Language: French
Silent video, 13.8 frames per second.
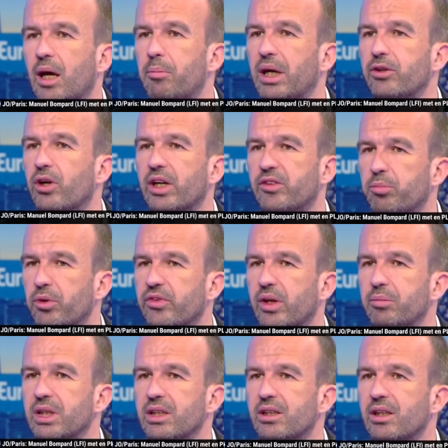n'a pas de
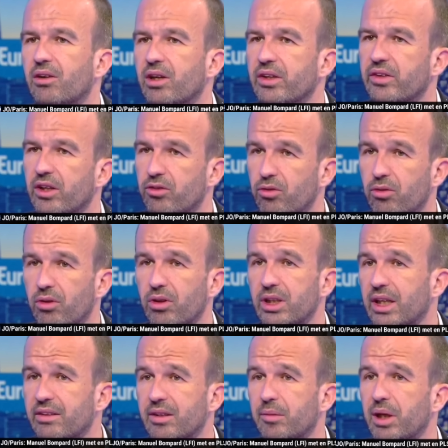responsabilité dans les actions
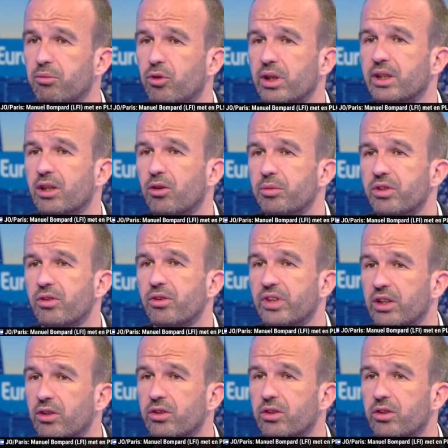euh, inacceptables qui ont été commises le